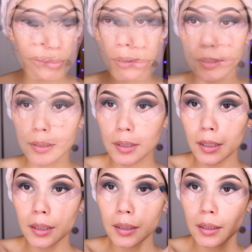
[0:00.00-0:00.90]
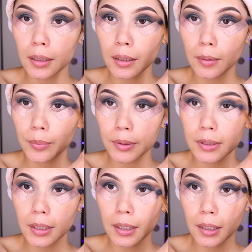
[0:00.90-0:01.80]
Pues así ya quedaría
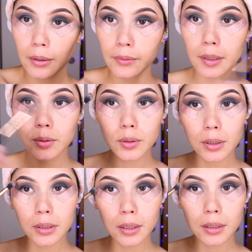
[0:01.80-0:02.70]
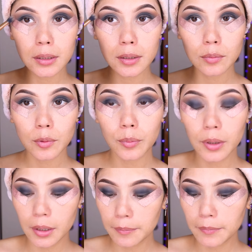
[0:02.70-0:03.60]
pues el acabado, niñas, como
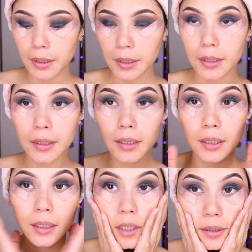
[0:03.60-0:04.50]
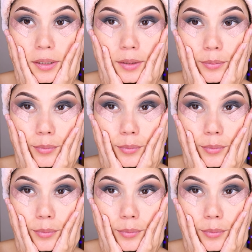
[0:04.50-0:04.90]
pueden ver, así.